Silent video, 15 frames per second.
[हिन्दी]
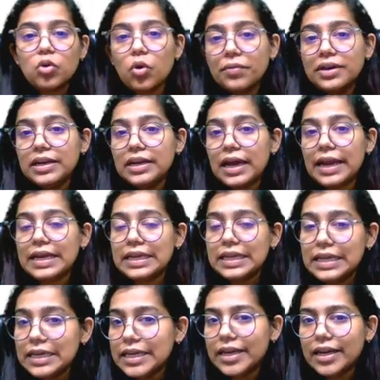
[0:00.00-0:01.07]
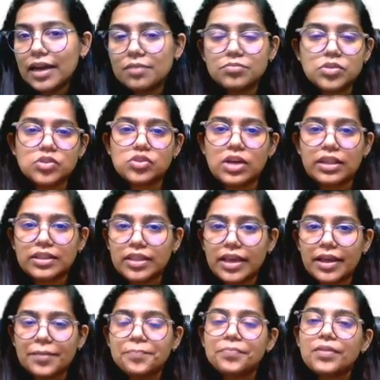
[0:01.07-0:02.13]
कोविड 19 के नाम से जानते
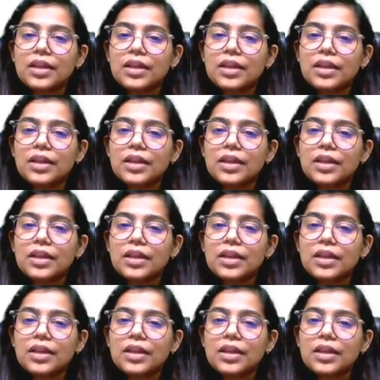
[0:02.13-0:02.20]
हैं